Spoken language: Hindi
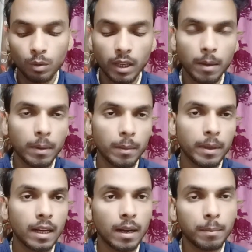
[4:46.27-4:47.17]
तो यहाँ पर
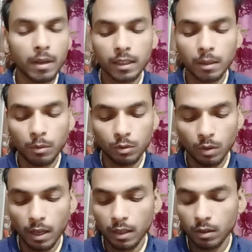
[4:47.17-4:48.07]
अभी काम खत्म हो
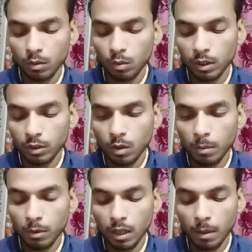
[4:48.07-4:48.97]
चुका है तो इसको
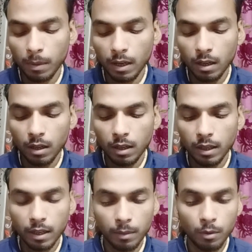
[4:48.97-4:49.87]
हम लोग यहाँ पर
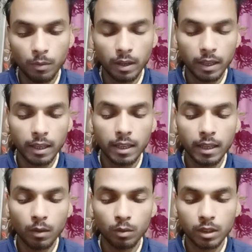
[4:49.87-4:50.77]
रिमूव करेंगे
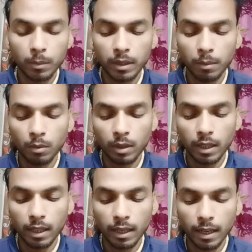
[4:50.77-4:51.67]
उसके बाद आपको
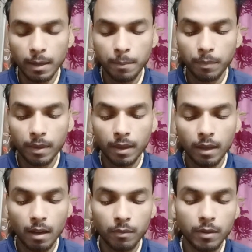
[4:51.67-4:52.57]
क्या करना है
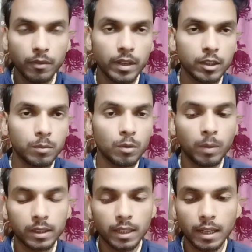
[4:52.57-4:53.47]
अपने
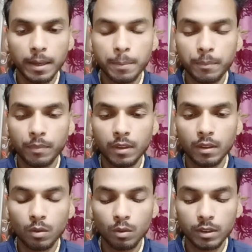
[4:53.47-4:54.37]
फेसबुक पर जाना है
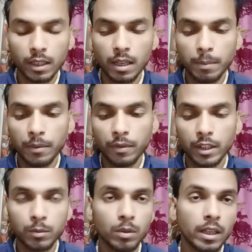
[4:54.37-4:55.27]
तो चलिए मैं
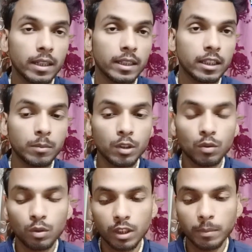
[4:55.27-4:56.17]
फेसबुक या किसी भी
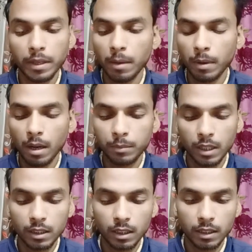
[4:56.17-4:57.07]
सोशल मीडिया पर आप
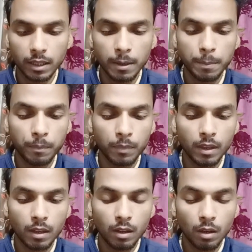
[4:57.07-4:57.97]
जा सकती है
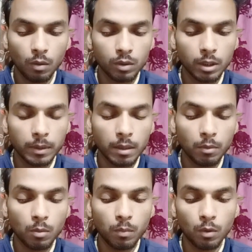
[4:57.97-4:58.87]
और उसके बाद
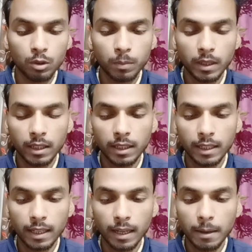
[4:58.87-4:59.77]
आपको पोस्ट पर
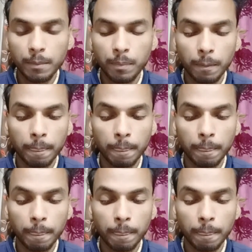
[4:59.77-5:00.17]
क्लिक करना है